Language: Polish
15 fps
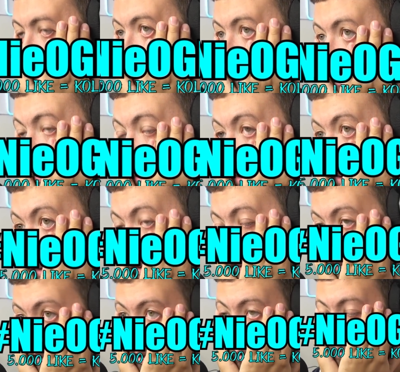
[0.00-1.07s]
ściana
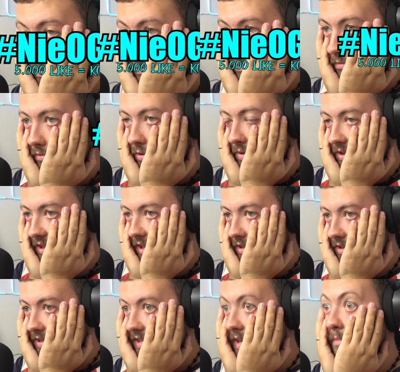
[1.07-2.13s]
przyklejona, wiadomo, mogła
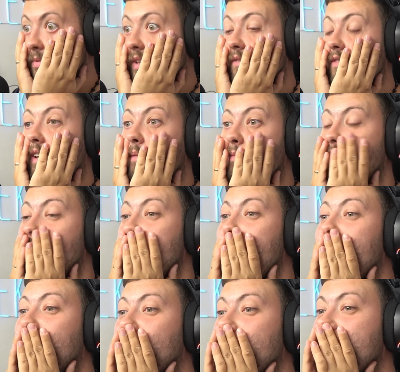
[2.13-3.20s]
stracić zęby tam w jakimś
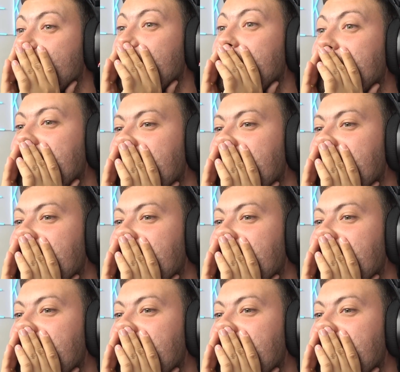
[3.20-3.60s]
wypadku czy